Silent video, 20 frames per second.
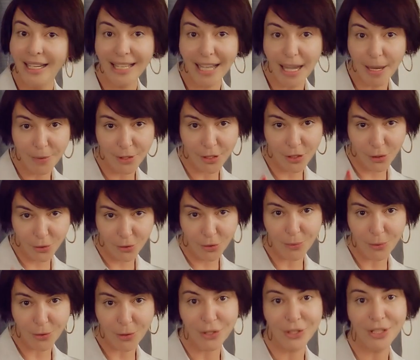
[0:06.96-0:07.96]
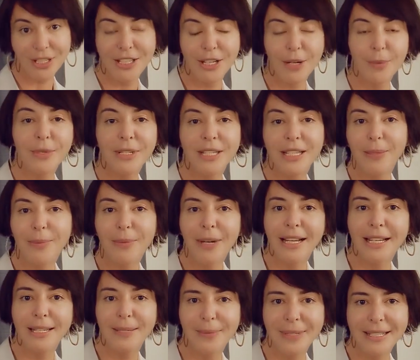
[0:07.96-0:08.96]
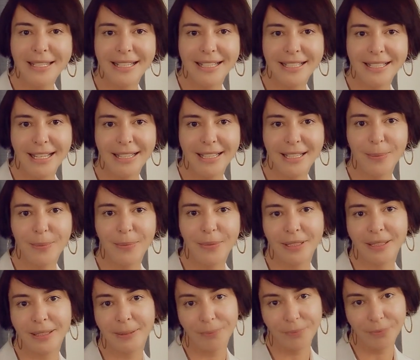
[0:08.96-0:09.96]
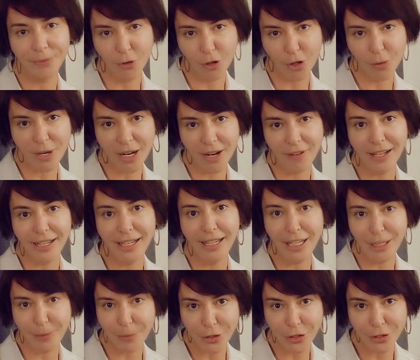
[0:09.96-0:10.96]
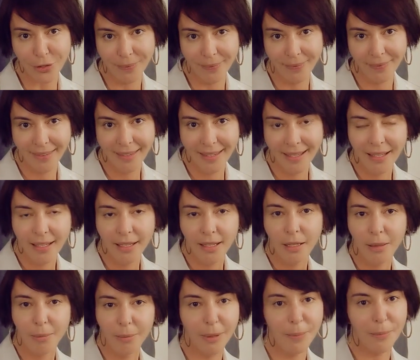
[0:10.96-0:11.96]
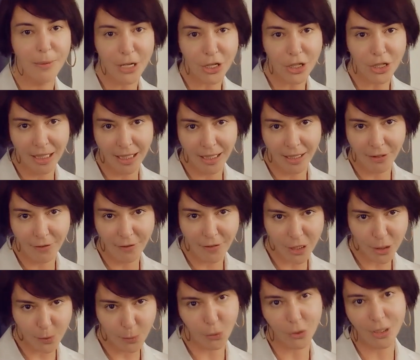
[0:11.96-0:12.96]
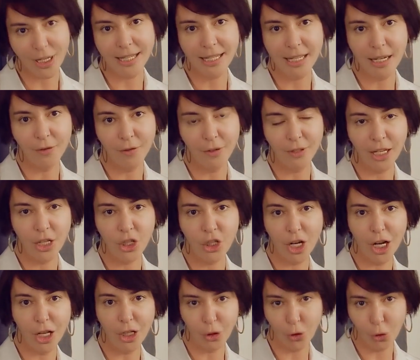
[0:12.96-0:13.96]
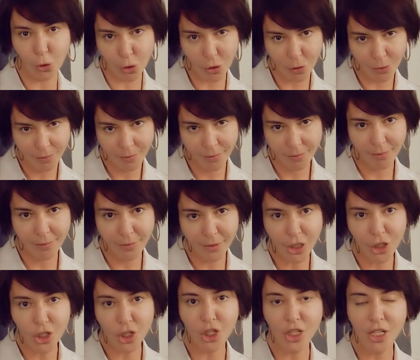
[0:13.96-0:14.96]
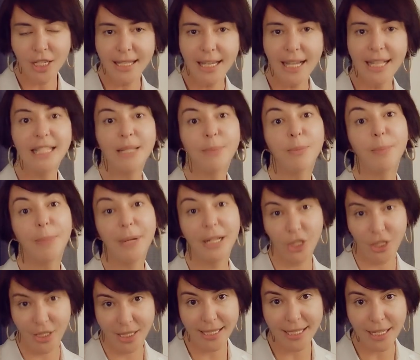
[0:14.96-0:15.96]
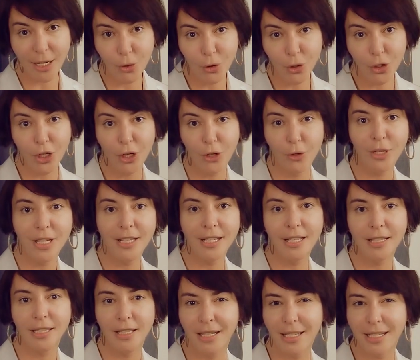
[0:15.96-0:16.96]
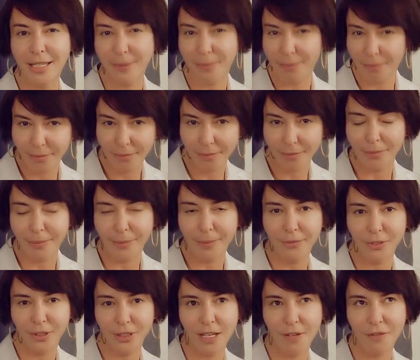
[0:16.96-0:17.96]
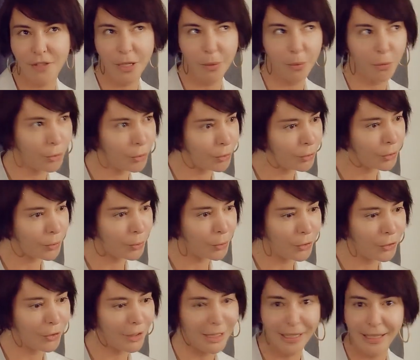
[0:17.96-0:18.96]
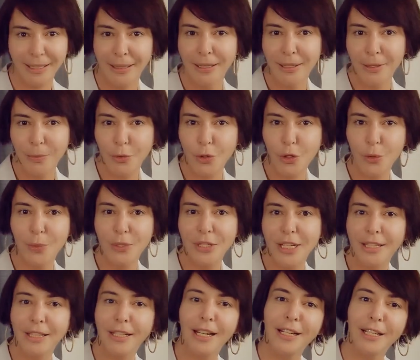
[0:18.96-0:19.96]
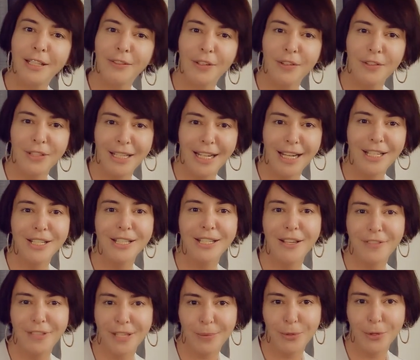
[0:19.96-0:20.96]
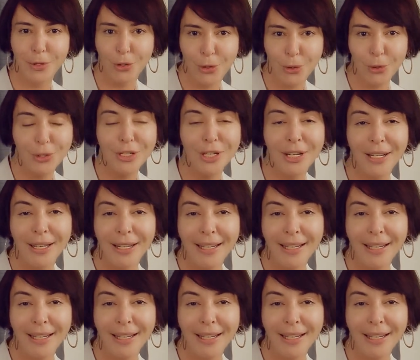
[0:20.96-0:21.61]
Я объясню немножко, чем мы занимались. Мы с Александром э, формировали имидж. Мы прошли весь путь от самого начала до нынешней стадии. Мы почти закончили. У нас осталось совсем, ну вот буквально, может быть, одна или две встречи, совсем чуть-чуть.